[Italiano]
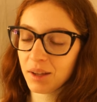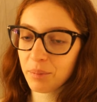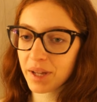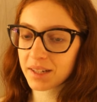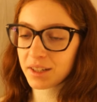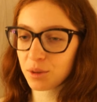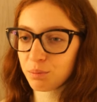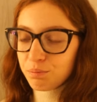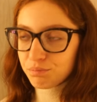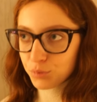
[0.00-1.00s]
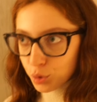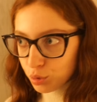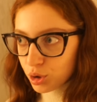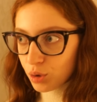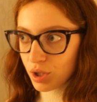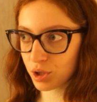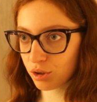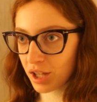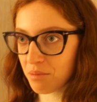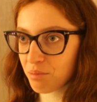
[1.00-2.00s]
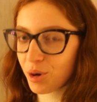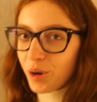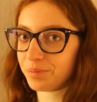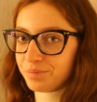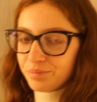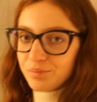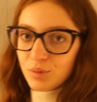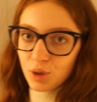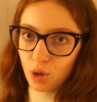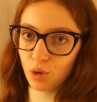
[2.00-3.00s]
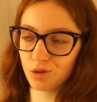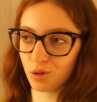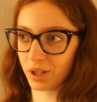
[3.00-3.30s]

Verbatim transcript: perdere un, tutto questo tempo non lo so